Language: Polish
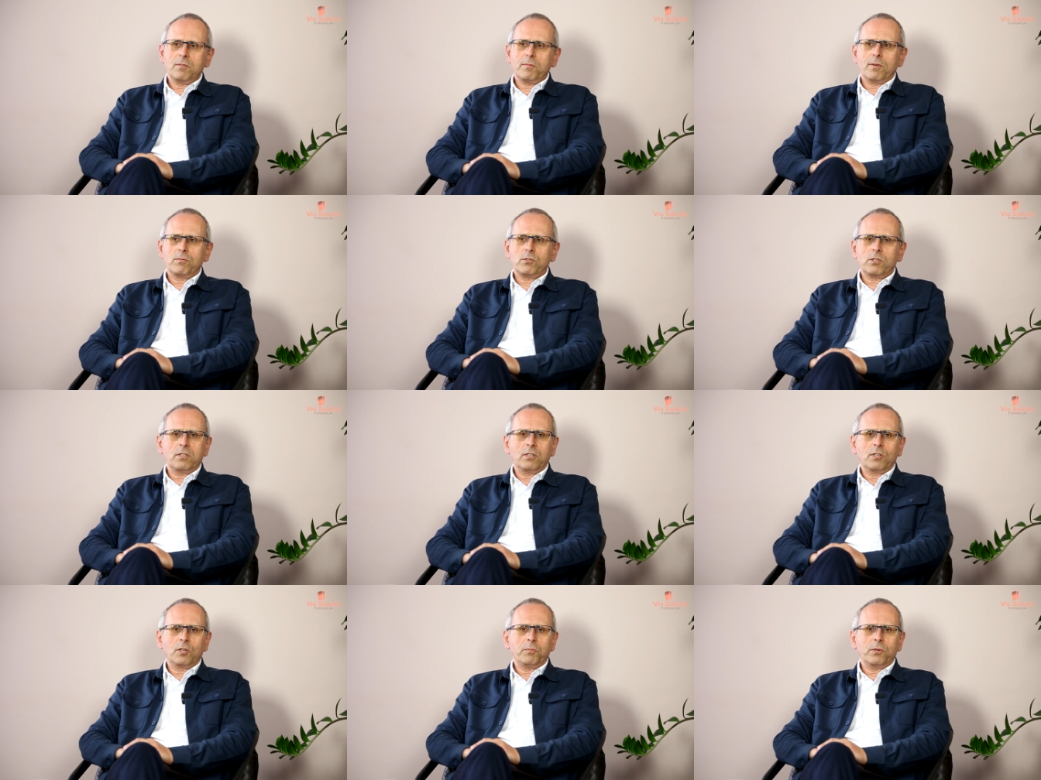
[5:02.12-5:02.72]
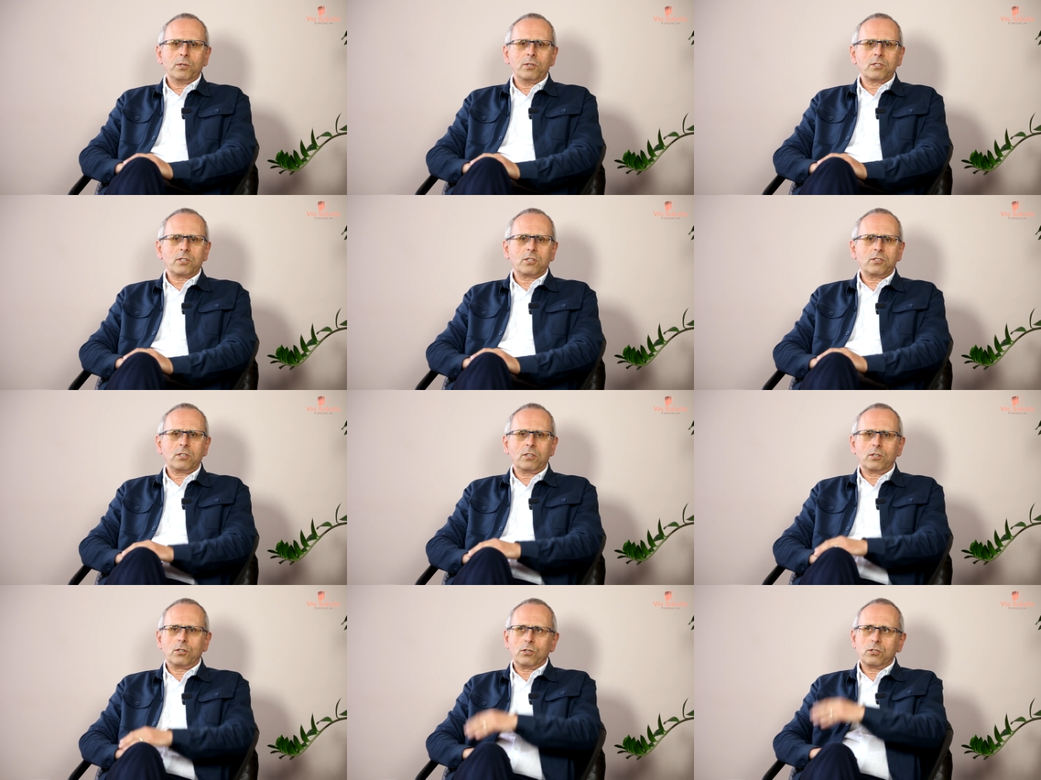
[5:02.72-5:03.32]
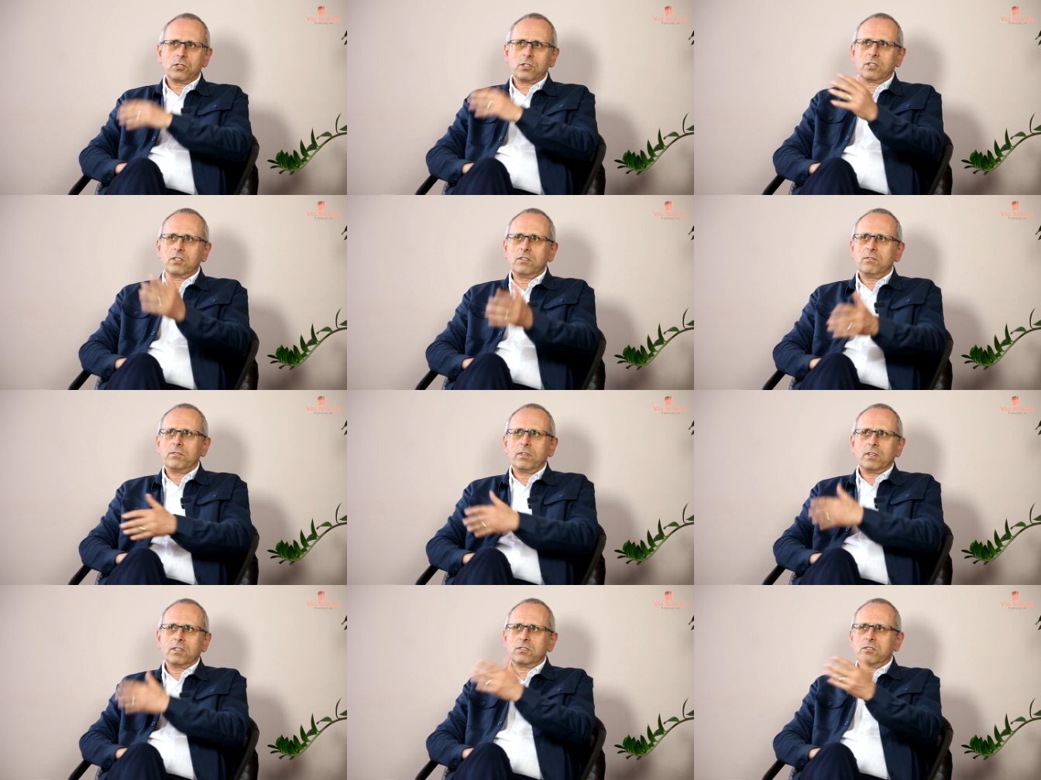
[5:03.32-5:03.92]
nie mają zielonego pojęcia, czego
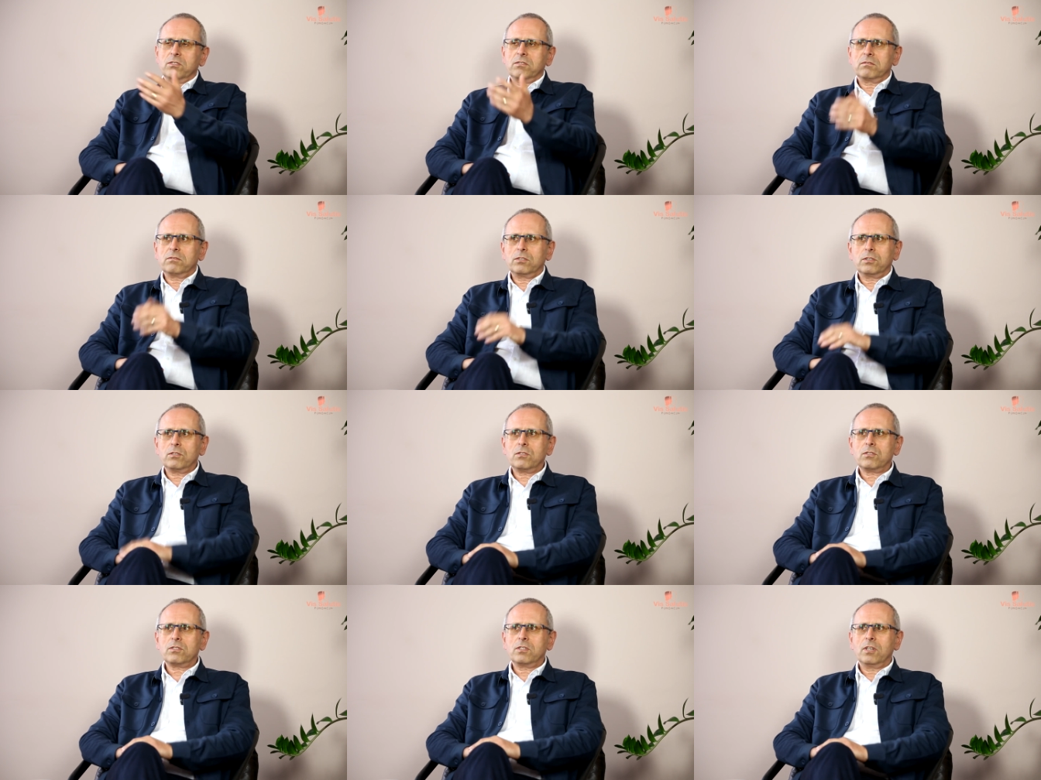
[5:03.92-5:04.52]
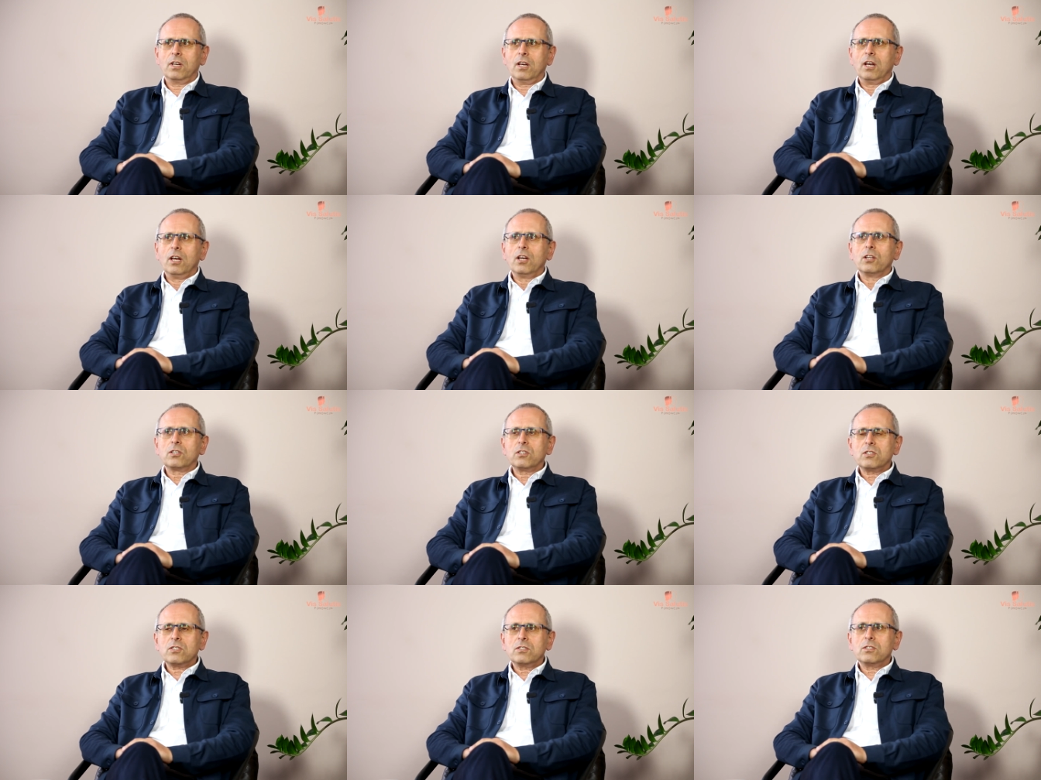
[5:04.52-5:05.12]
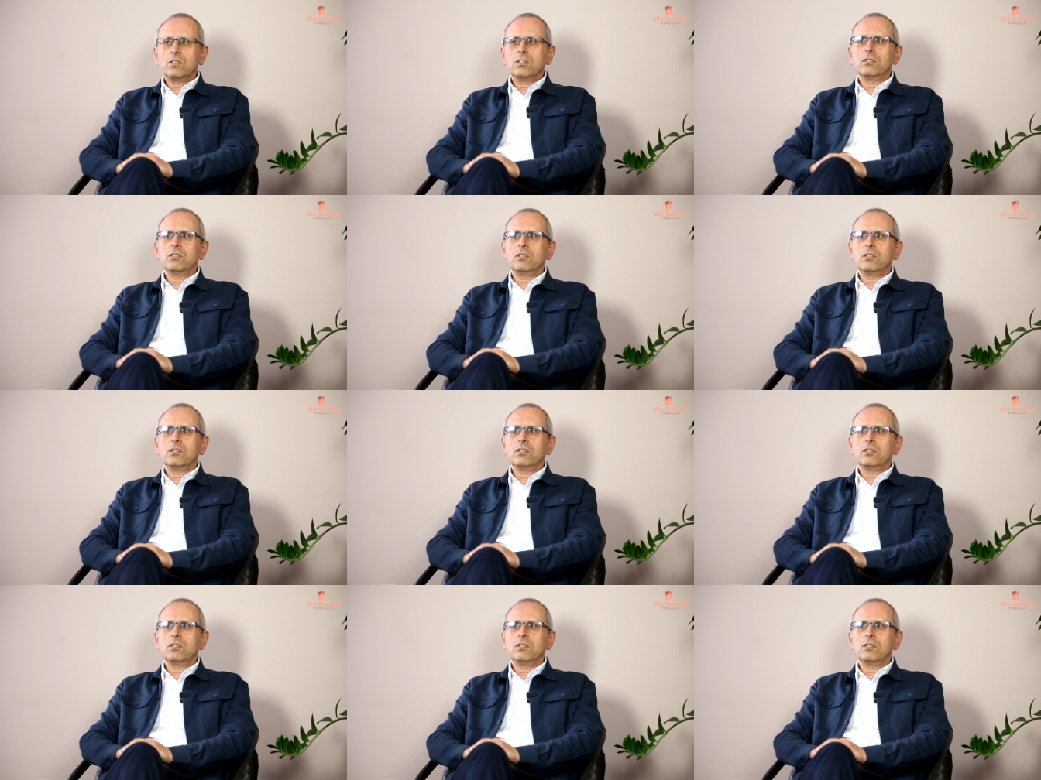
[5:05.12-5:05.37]
oczekiwać. To jest, to jest